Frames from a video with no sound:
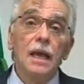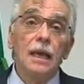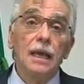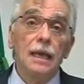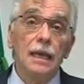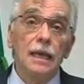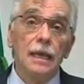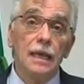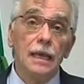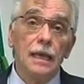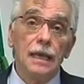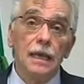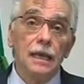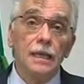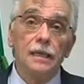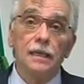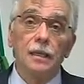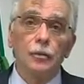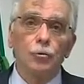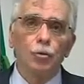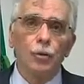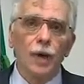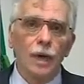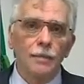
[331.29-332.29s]
e
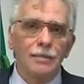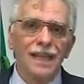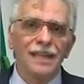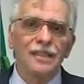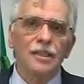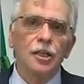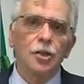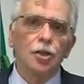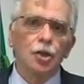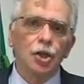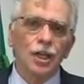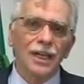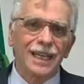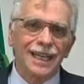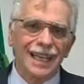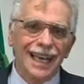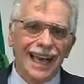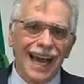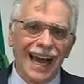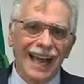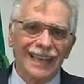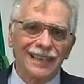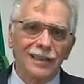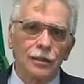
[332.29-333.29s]
naturalmente
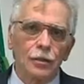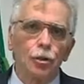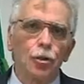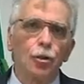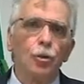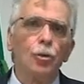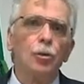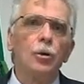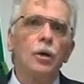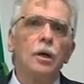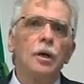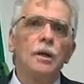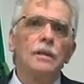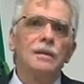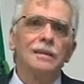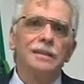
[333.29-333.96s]
cercando